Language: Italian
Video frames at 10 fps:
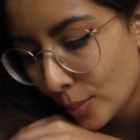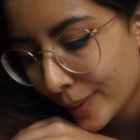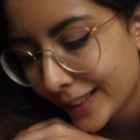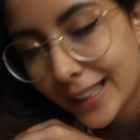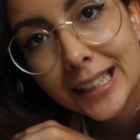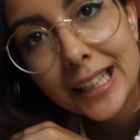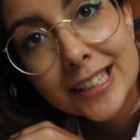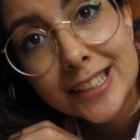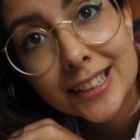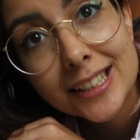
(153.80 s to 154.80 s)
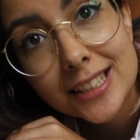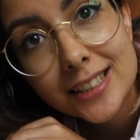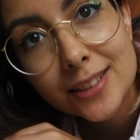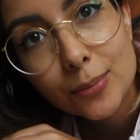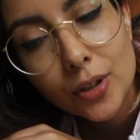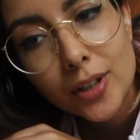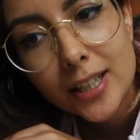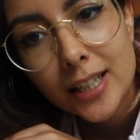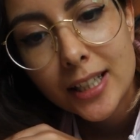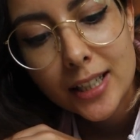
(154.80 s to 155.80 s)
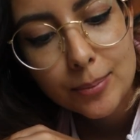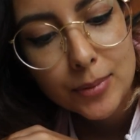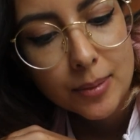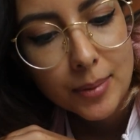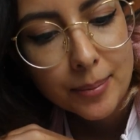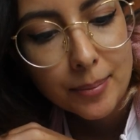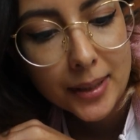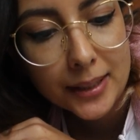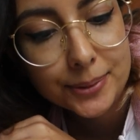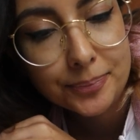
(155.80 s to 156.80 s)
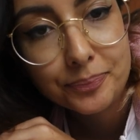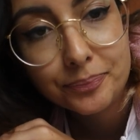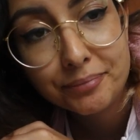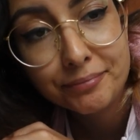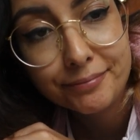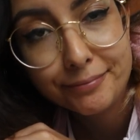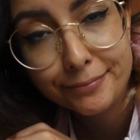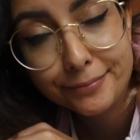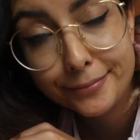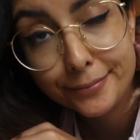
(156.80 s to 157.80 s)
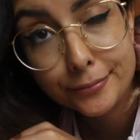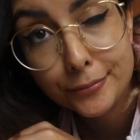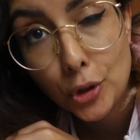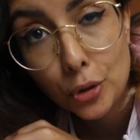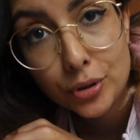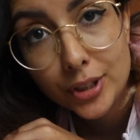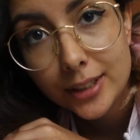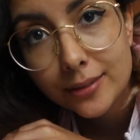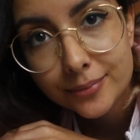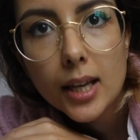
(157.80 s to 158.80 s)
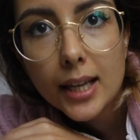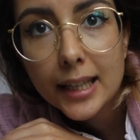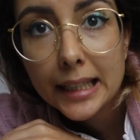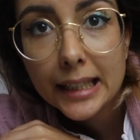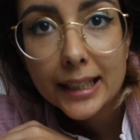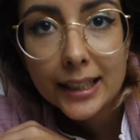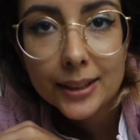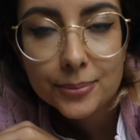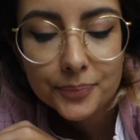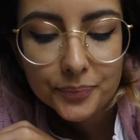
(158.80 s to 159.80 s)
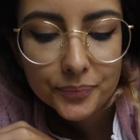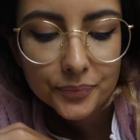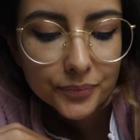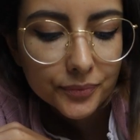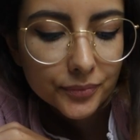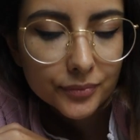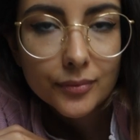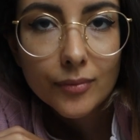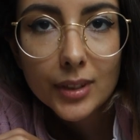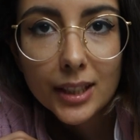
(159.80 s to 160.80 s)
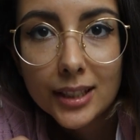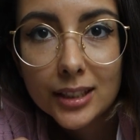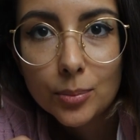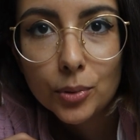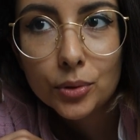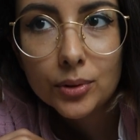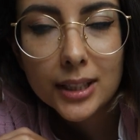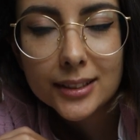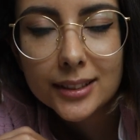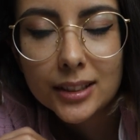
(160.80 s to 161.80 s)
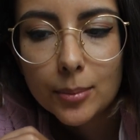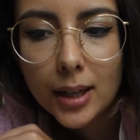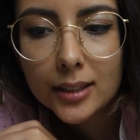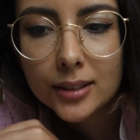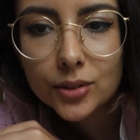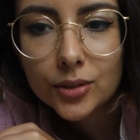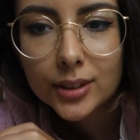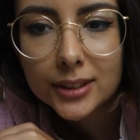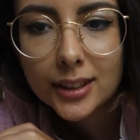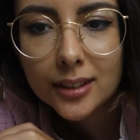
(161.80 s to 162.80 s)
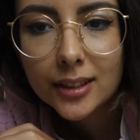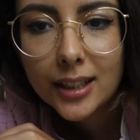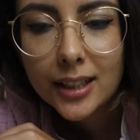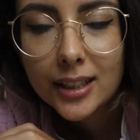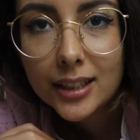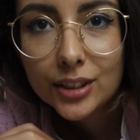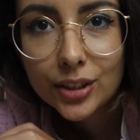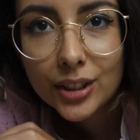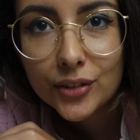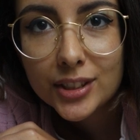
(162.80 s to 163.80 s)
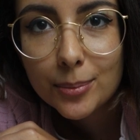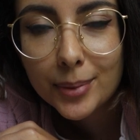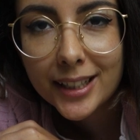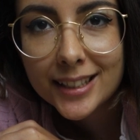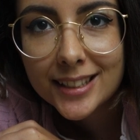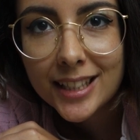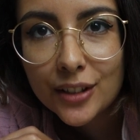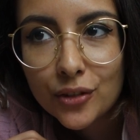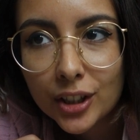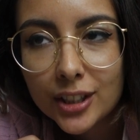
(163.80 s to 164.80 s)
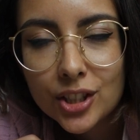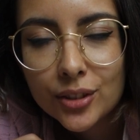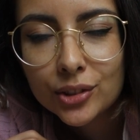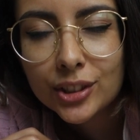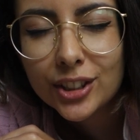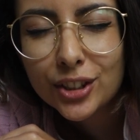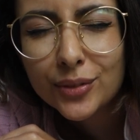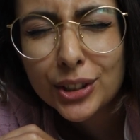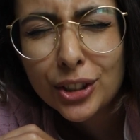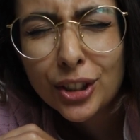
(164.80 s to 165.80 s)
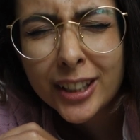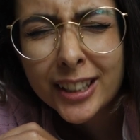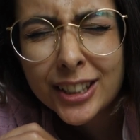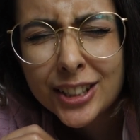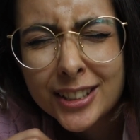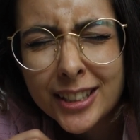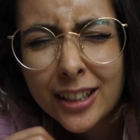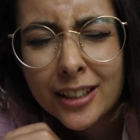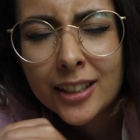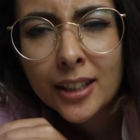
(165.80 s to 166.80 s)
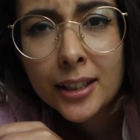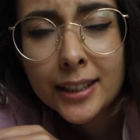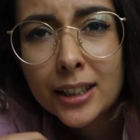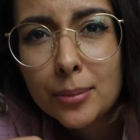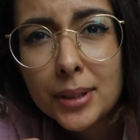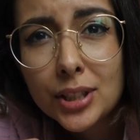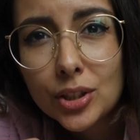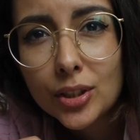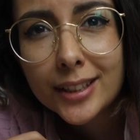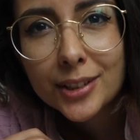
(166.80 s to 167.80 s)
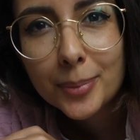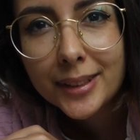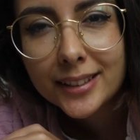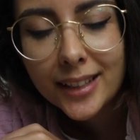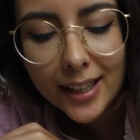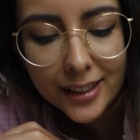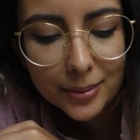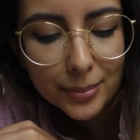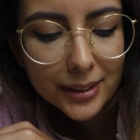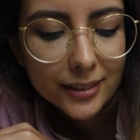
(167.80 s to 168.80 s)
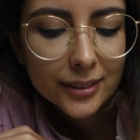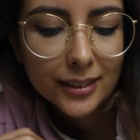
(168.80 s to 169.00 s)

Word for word: Mio padre è incazzatissimo. Mia mamma... Così. E... Mm, e niente, poi tutta la settimana scorsa Tornavo sempre a casa da lavoro e dicevo Dio non vedo l'ora che ci sia il micino ad aspettarmi